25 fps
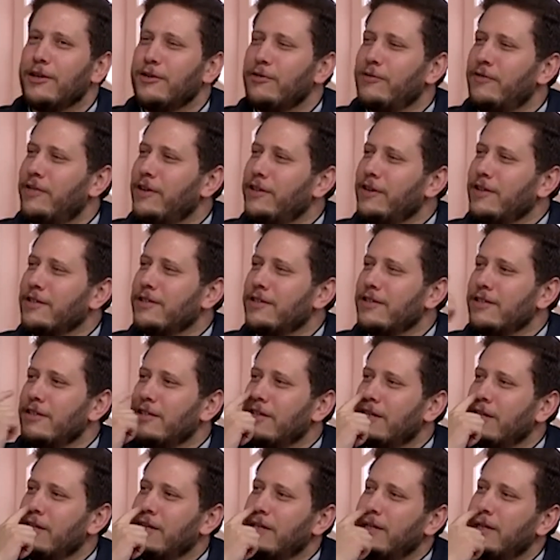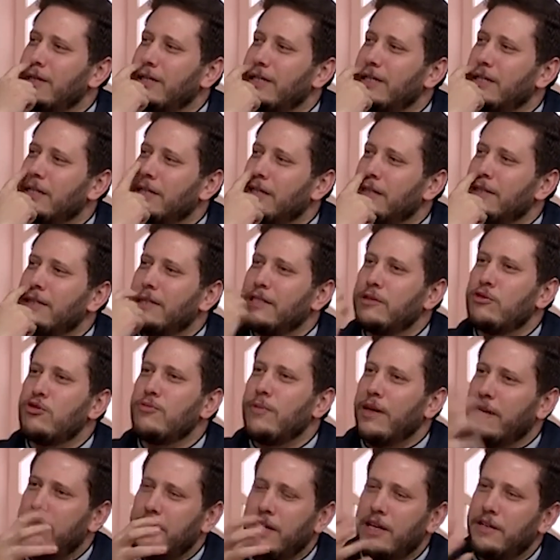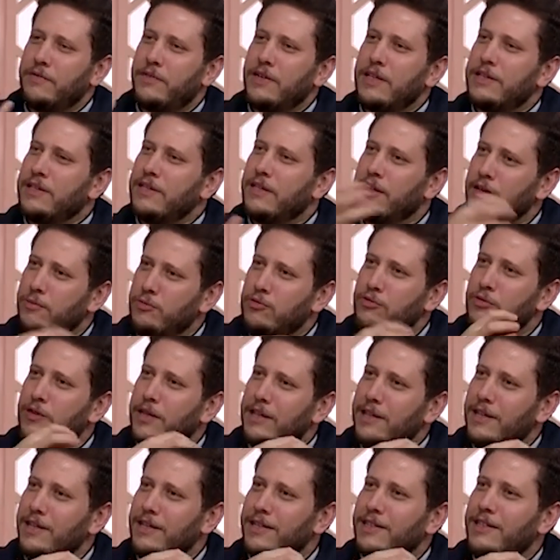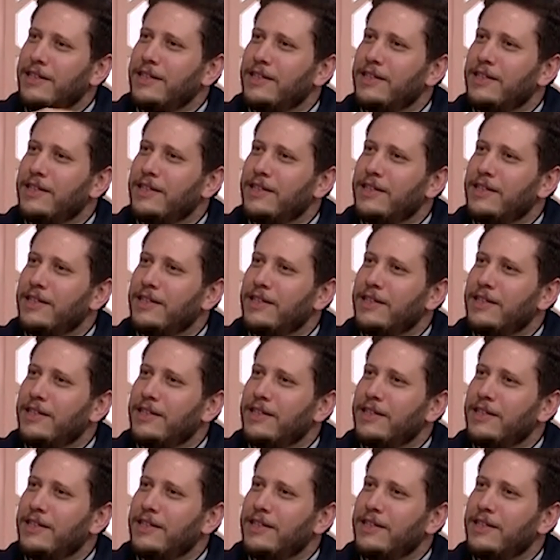فنصر آه، الناس جم يعني في ناس ضربوه كده